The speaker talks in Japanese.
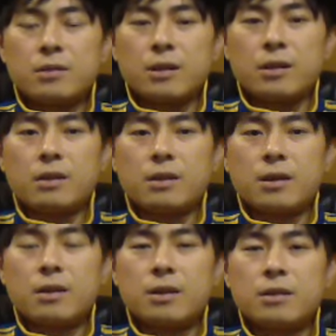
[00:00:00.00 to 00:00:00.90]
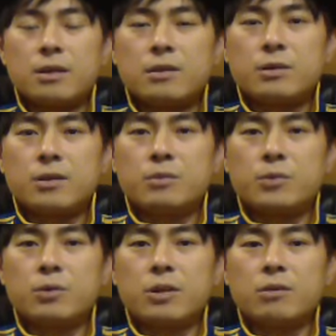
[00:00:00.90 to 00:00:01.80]
たり考えたりしているも
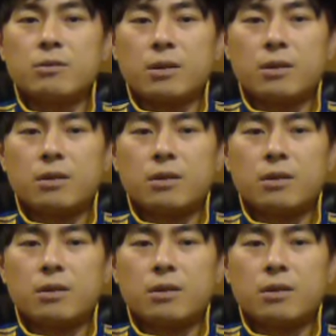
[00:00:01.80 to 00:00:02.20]
のなので